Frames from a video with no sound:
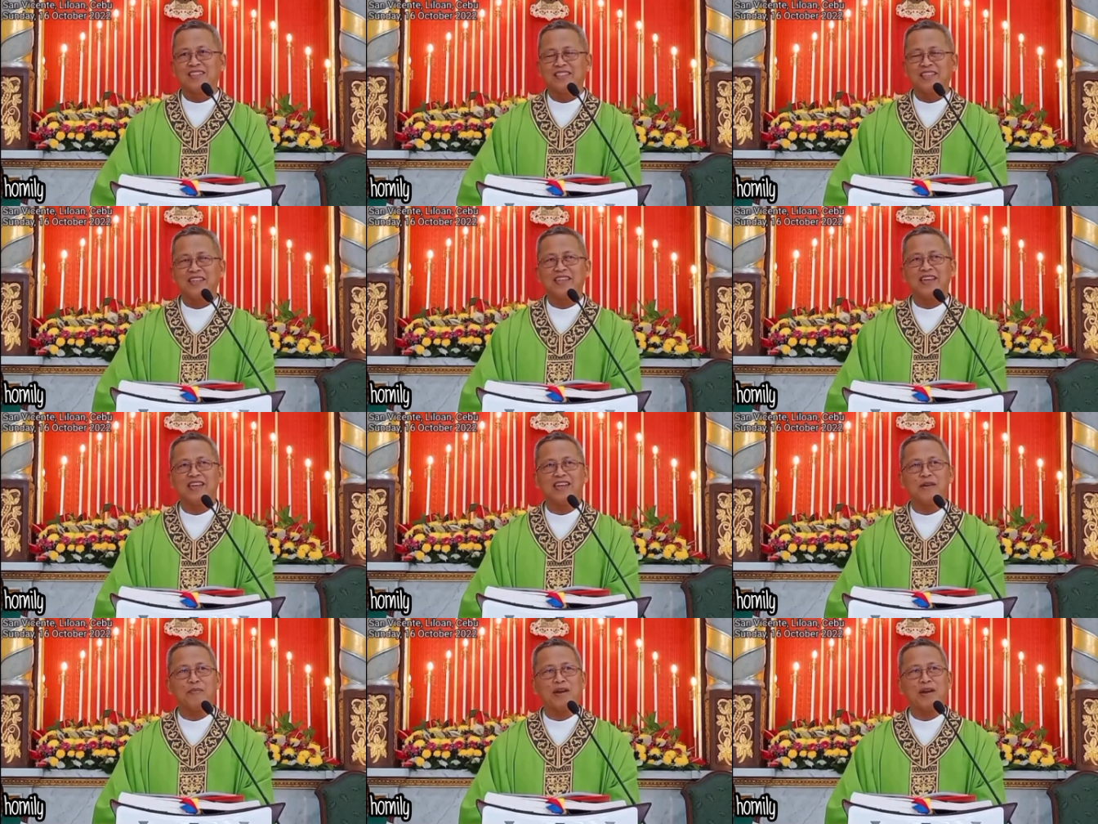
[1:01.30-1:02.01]
Ah,
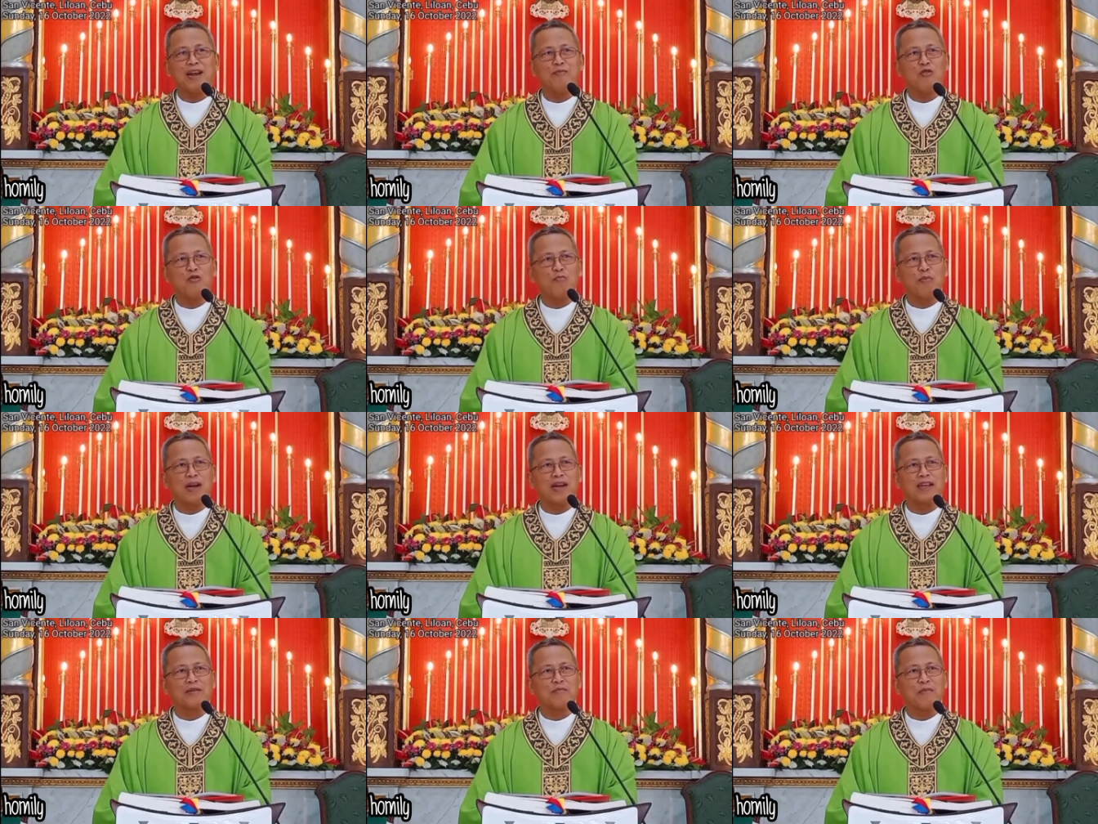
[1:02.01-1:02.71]
sige na malamong
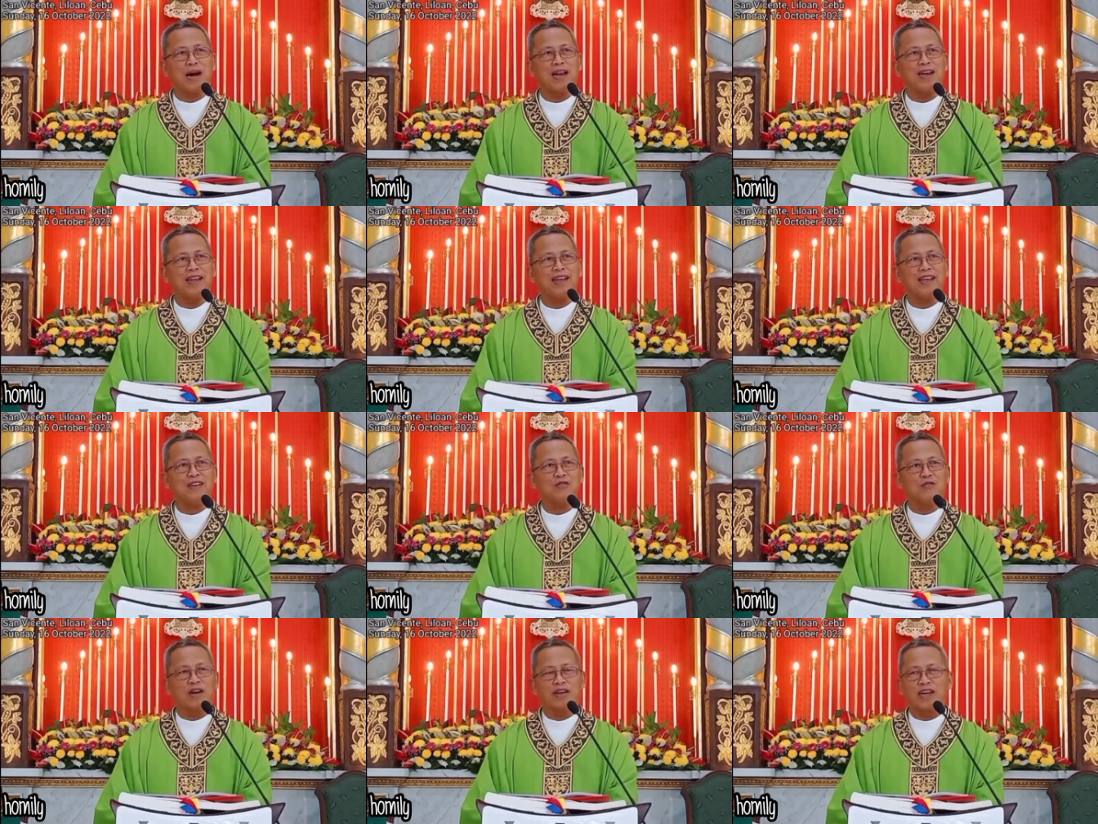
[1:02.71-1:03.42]

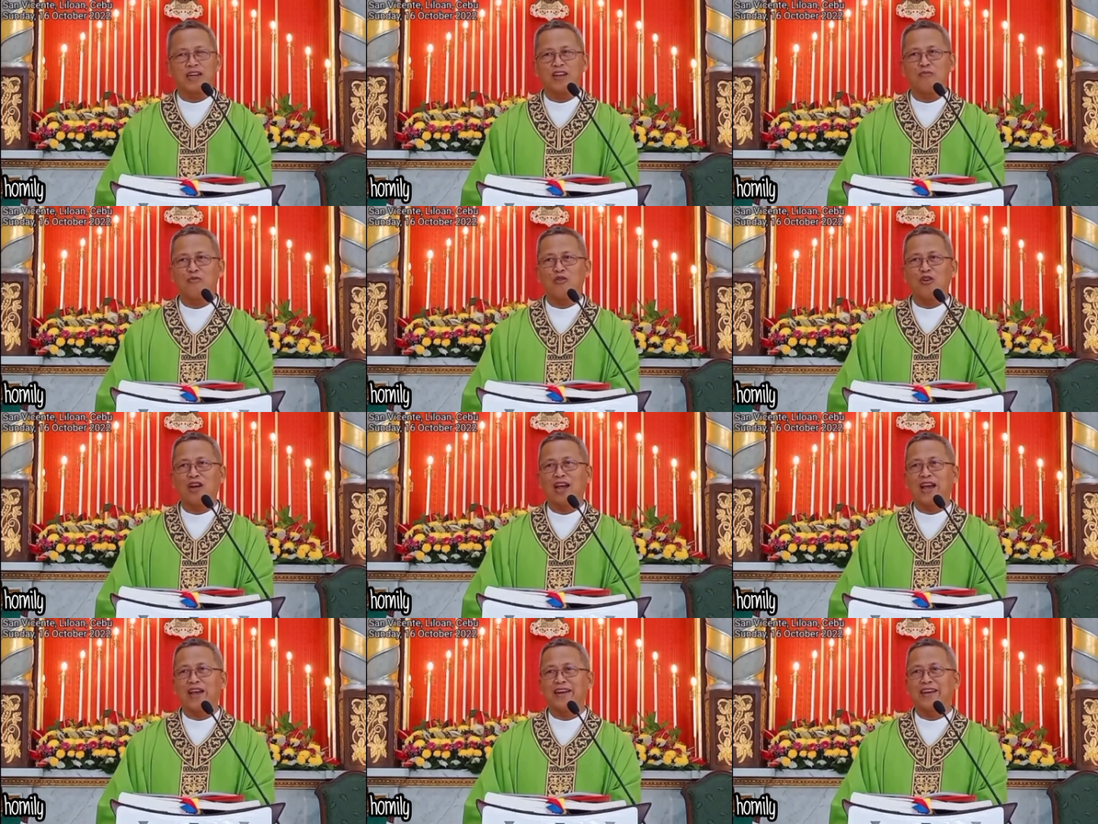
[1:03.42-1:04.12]
balik-balik, wa na gyud
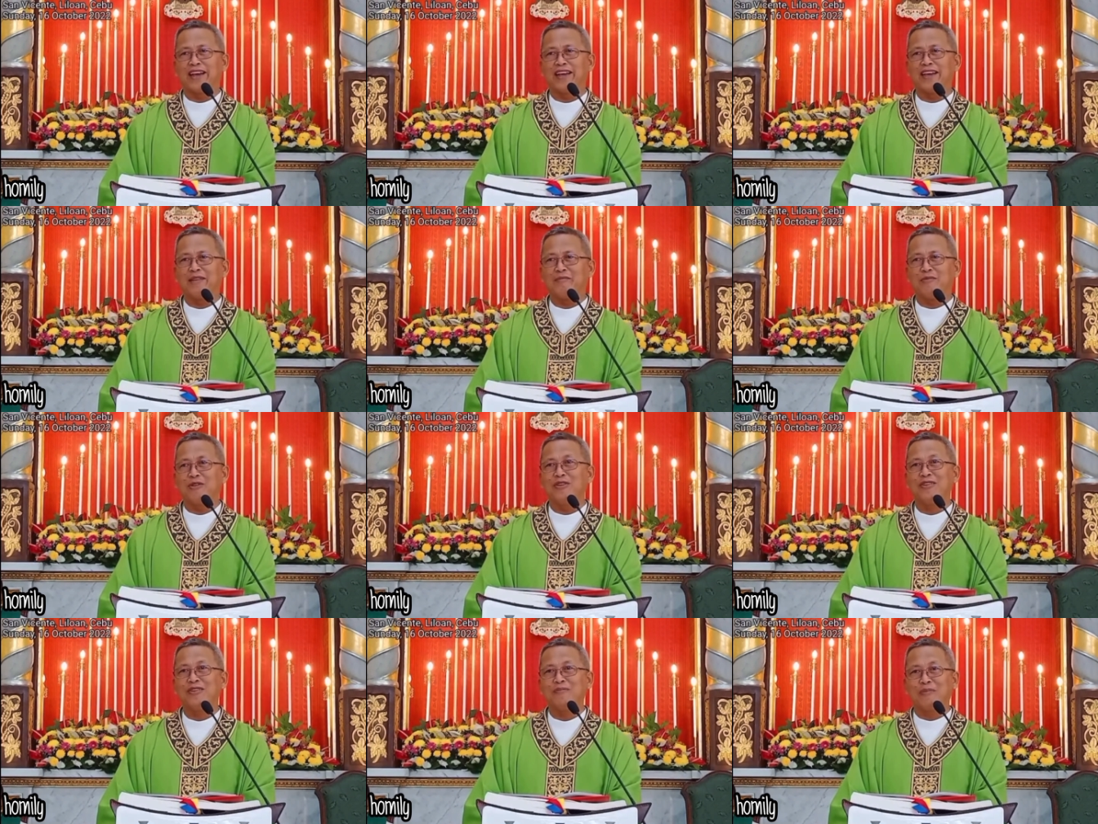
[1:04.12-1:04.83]
moy laing
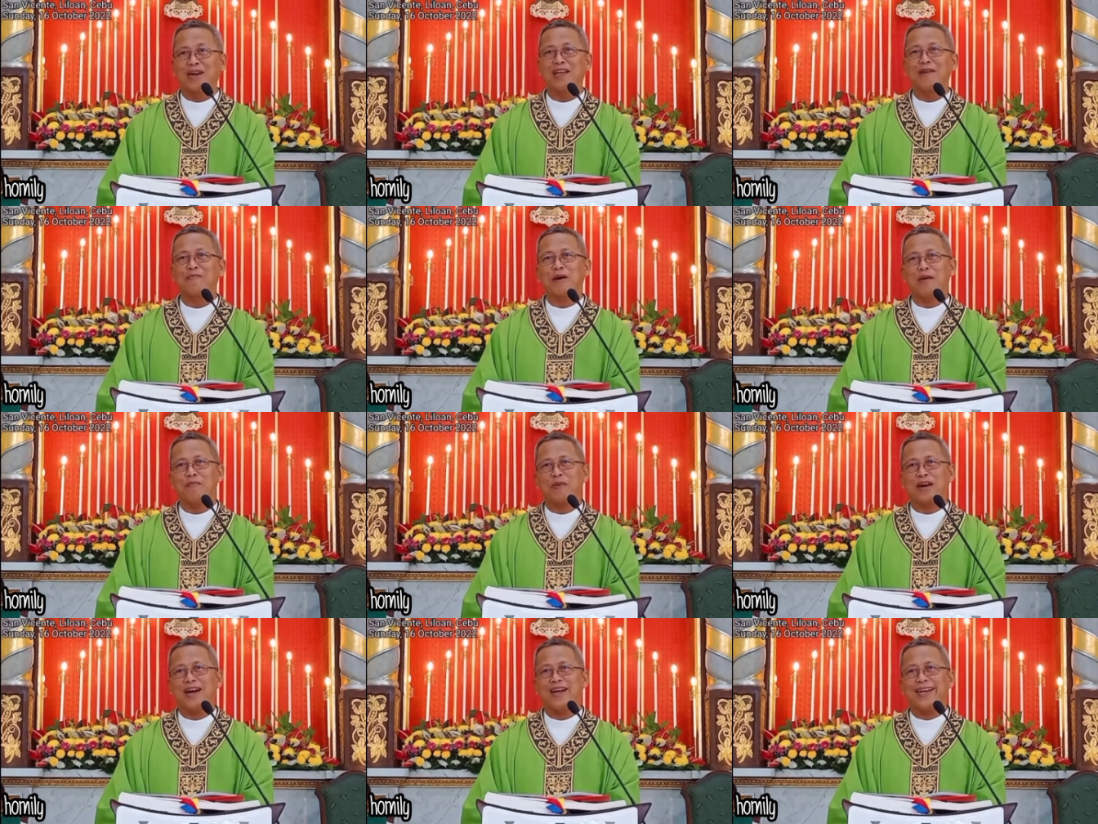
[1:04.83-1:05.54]
nahimo,
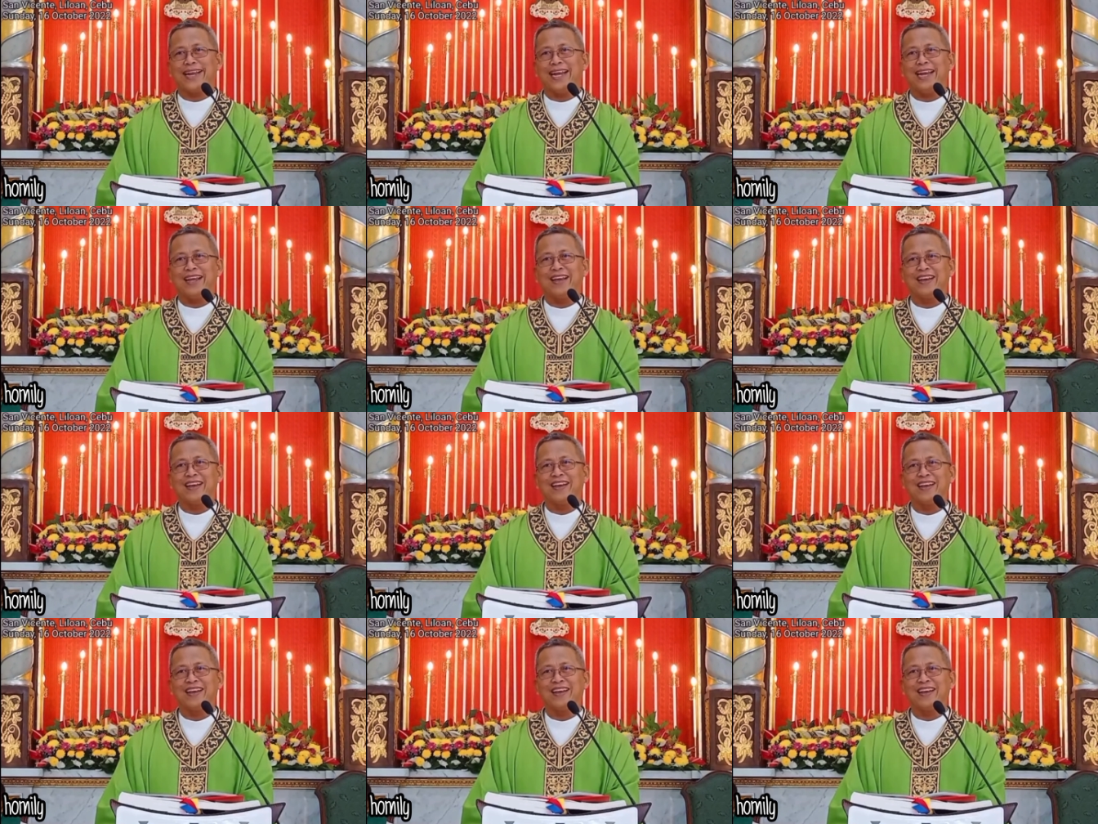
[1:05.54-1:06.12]
malipay pa ka dili.